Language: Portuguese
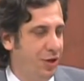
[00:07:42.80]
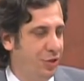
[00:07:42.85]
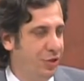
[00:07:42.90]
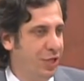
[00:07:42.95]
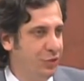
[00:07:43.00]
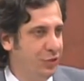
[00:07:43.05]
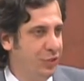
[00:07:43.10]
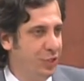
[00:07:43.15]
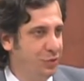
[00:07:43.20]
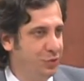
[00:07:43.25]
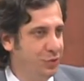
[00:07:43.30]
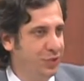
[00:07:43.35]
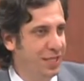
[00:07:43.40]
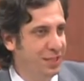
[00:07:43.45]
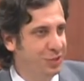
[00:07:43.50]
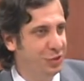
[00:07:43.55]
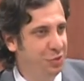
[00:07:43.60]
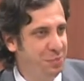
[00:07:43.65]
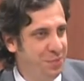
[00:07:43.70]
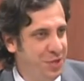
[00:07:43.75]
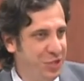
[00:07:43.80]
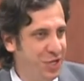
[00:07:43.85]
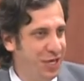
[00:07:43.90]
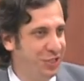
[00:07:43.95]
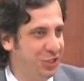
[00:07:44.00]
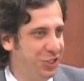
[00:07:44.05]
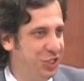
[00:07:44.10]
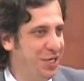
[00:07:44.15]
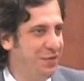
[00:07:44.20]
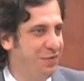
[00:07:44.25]
Eu tenho circunstância
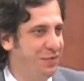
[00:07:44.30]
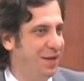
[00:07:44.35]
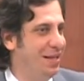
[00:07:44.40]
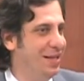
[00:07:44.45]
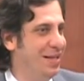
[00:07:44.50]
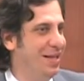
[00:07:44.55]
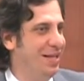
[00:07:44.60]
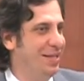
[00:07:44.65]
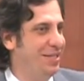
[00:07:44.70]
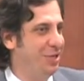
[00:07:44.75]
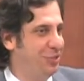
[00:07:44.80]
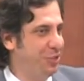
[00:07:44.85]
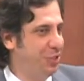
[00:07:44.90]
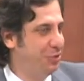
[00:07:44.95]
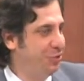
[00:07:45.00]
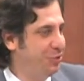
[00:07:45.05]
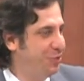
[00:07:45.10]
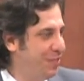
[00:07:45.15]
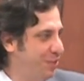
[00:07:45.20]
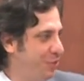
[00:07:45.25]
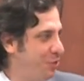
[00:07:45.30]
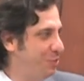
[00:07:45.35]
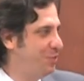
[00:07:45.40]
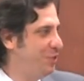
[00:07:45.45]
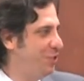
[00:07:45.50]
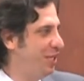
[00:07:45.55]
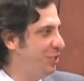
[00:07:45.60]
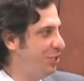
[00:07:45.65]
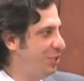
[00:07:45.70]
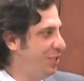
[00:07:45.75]
subjetiva, tenho circunstâncias
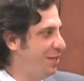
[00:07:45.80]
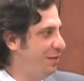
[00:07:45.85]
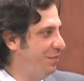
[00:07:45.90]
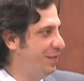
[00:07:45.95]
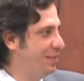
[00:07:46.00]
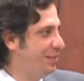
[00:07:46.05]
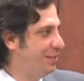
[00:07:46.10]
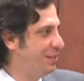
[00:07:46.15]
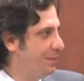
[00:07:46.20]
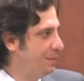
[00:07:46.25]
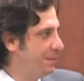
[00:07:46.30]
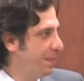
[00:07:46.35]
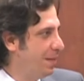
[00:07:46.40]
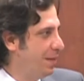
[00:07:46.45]
objetivas.